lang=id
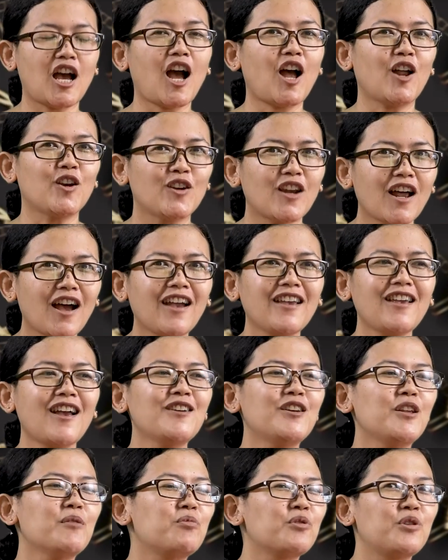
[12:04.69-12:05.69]
ada
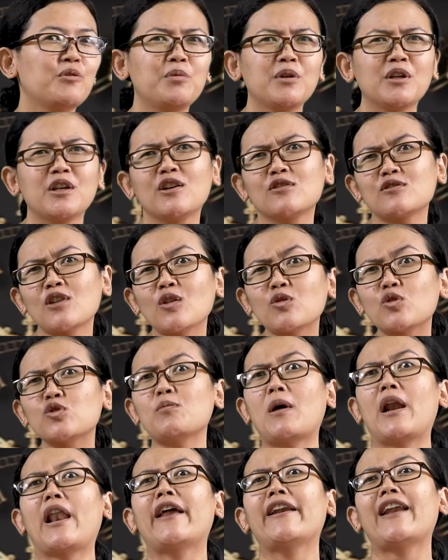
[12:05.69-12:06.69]
yang diberi bingkisan
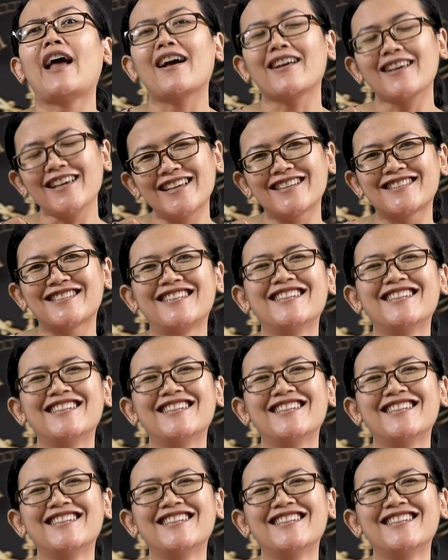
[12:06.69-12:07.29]
terus malah nangis.